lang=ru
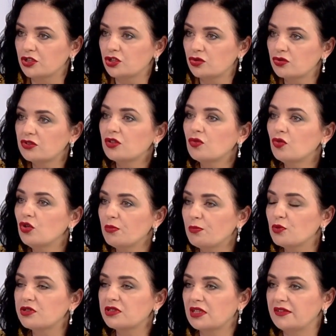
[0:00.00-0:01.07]
Что такое
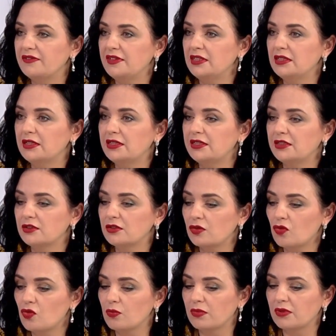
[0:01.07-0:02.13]
постковидный
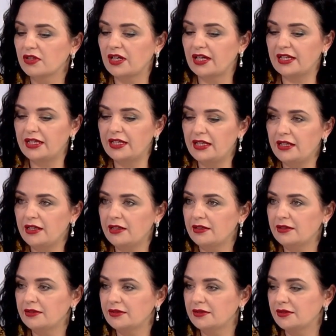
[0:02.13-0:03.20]
синдром?
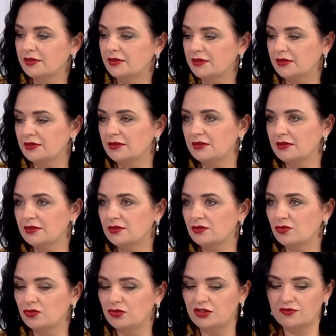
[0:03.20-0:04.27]
Какие э,
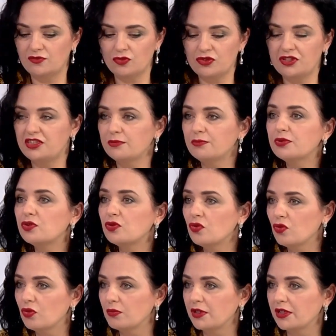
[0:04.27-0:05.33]
у него
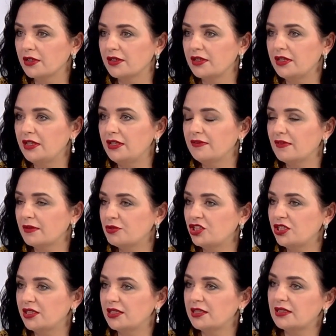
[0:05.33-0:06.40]
симптомы? И
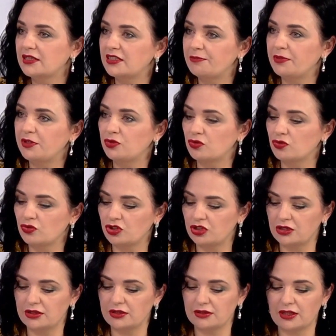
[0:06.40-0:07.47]
вообще это теперь
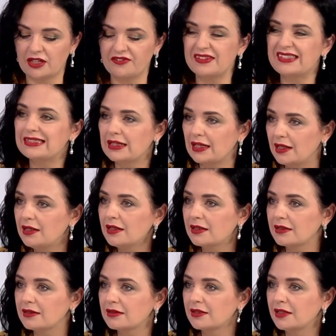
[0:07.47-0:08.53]
уже
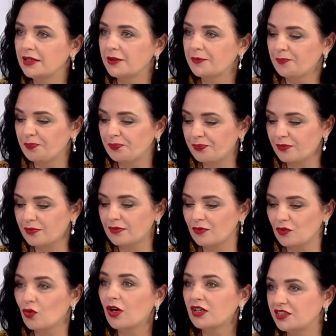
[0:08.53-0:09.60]
официальная
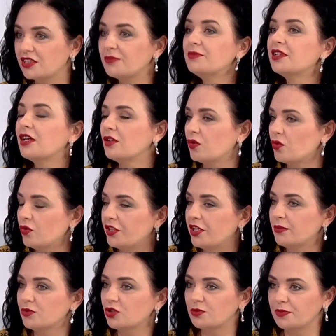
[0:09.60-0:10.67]
ну как
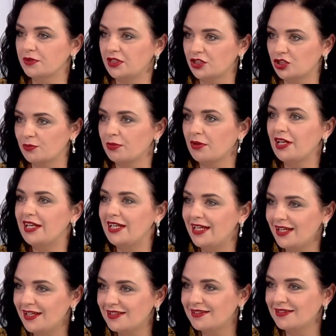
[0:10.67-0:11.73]
терминология, может быть даже
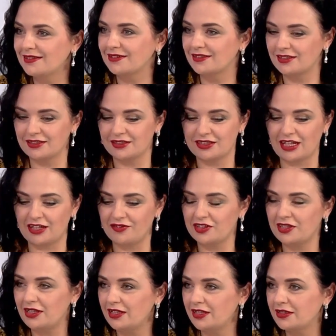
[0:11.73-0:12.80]
болезнь, э,
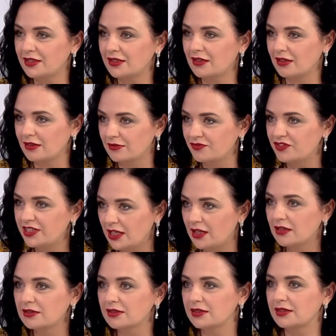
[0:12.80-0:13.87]
ставят ли это как в
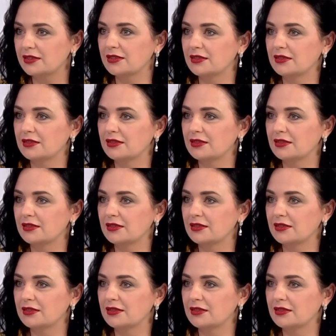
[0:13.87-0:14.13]
диагноз?